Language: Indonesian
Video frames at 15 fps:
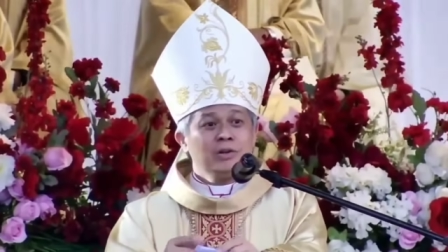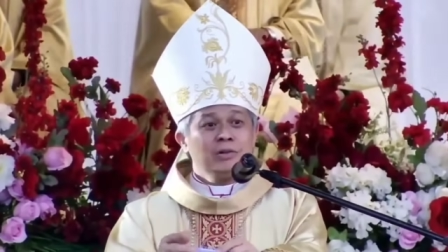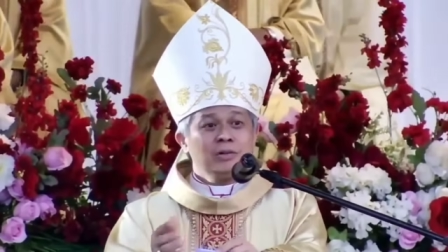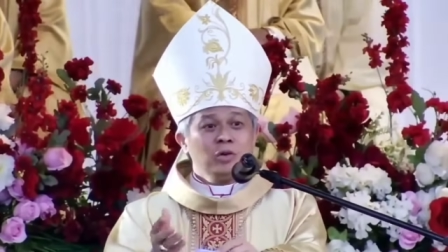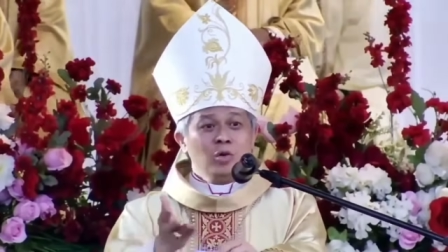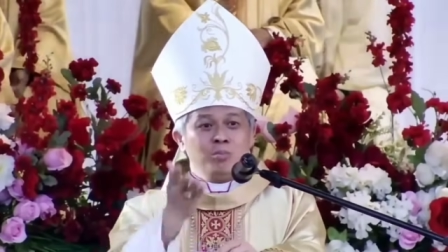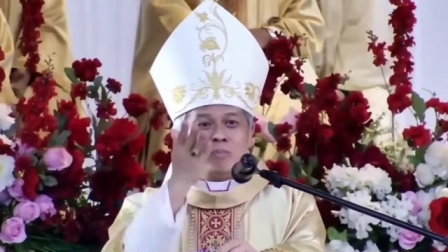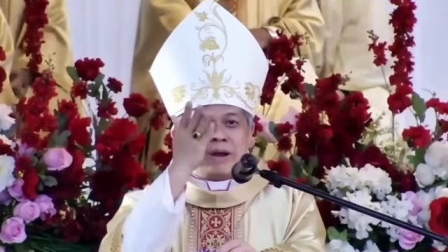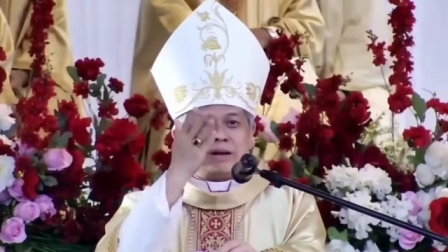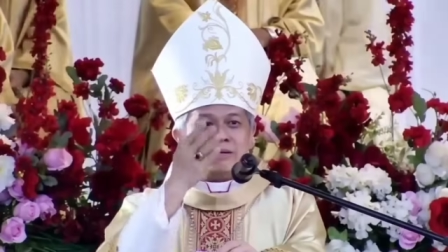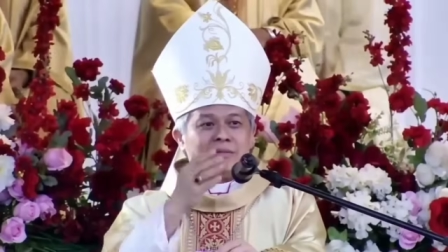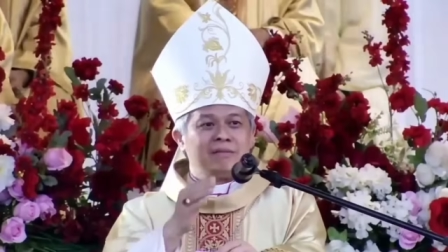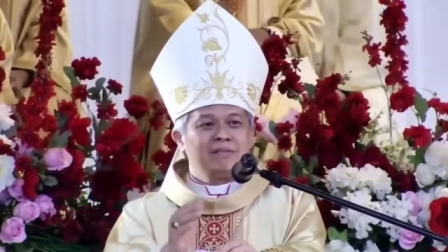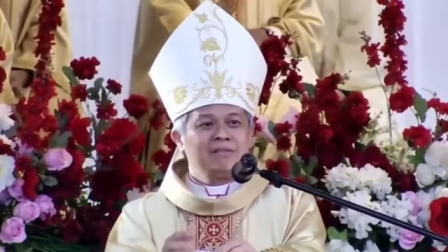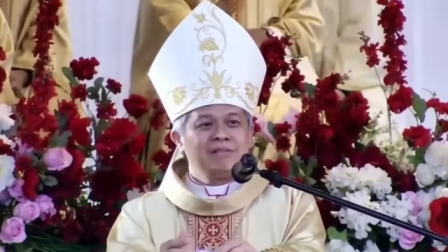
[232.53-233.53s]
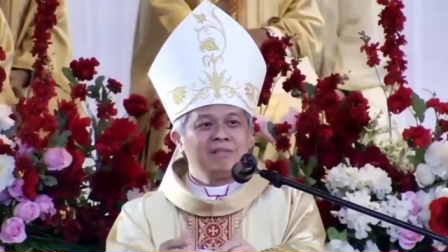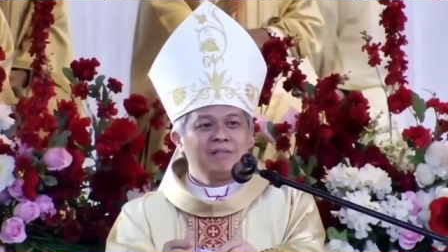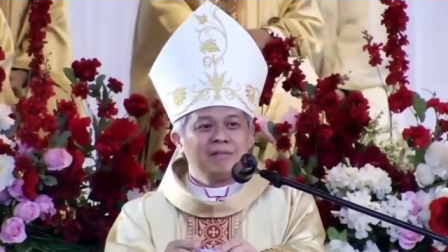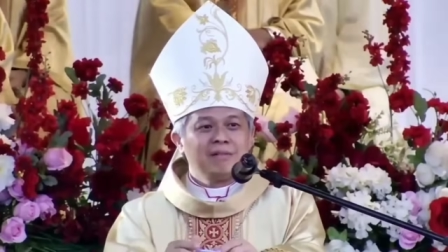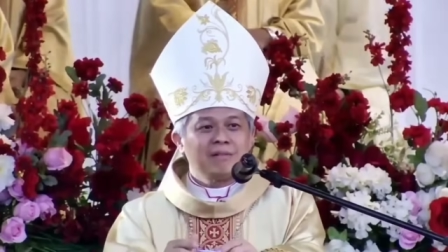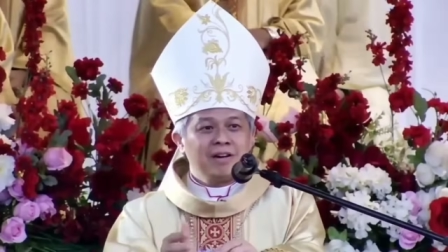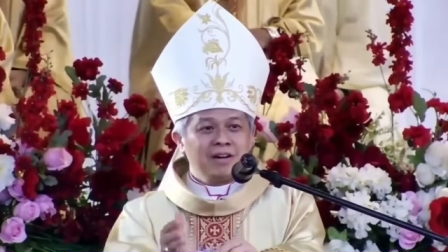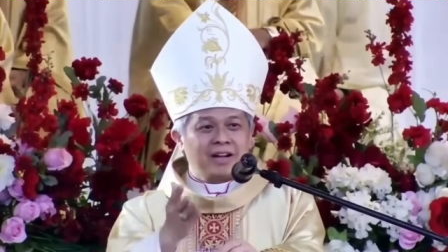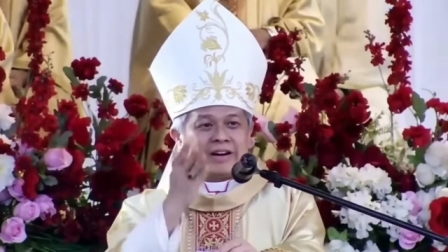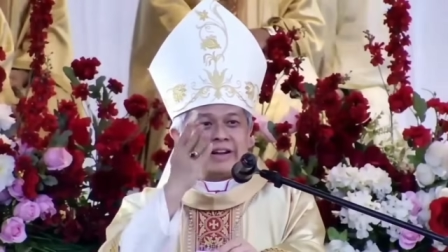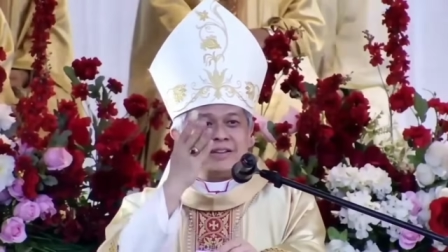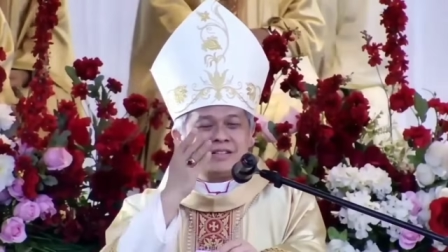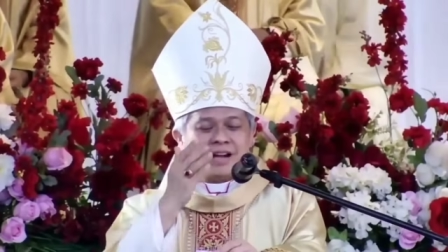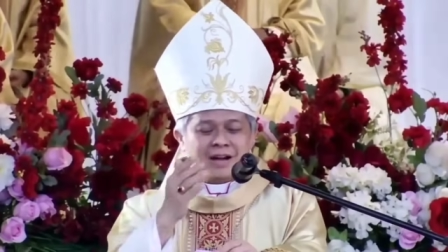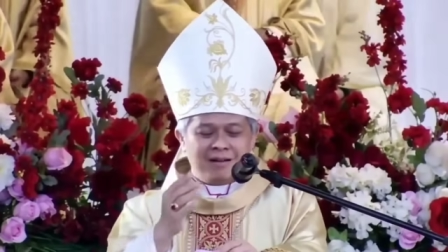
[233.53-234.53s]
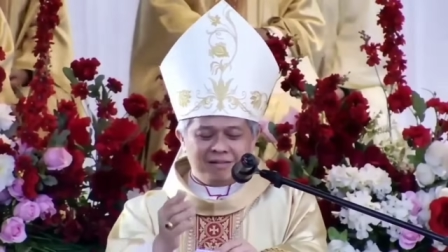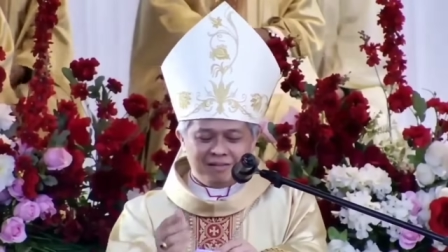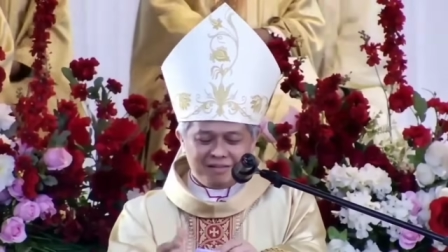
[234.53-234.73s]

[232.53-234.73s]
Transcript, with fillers: tumben ke gereja?